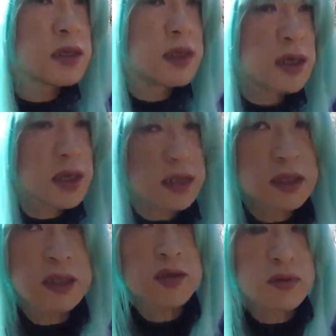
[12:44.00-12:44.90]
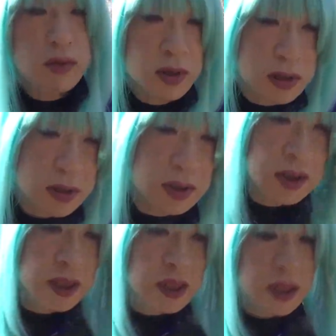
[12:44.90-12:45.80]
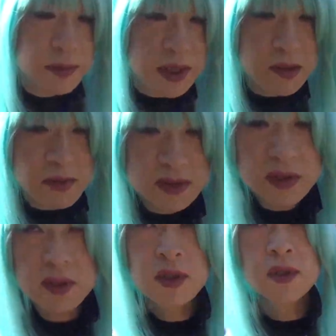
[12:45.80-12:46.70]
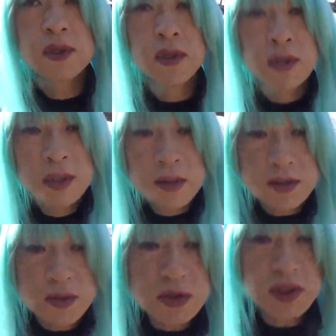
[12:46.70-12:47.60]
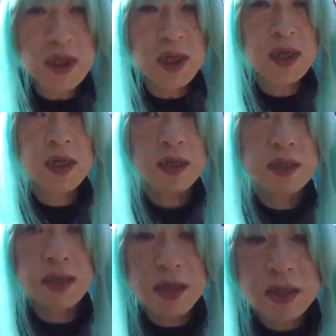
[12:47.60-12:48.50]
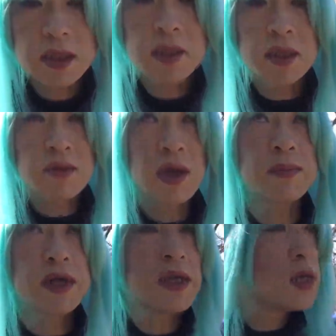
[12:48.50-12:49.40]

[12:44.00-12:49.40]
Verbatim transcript: なんかね、今日、今一つ調子が出ないってのはやっぱり